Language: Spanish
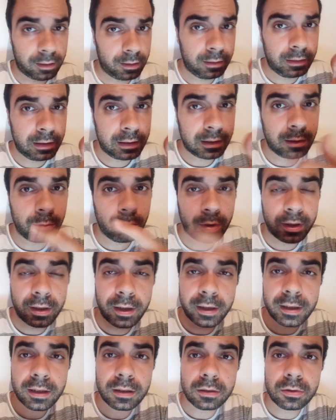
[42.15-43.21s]
Deja un buen
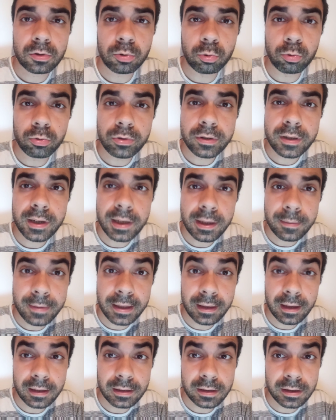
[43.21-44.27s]
like,
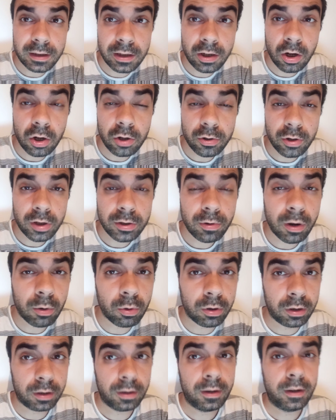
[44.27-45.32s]
suscríbete si no lo has hecho
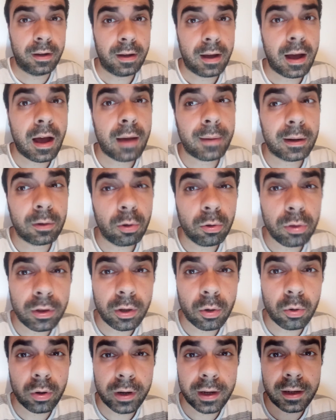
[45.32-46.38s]
aún a Balón de
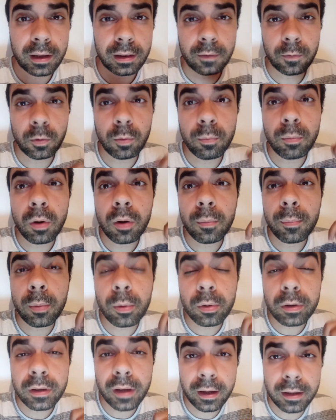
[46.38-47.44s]
Oro Canal de Fútbol
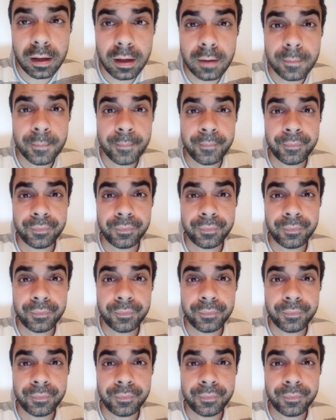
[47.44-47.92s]
porque aquí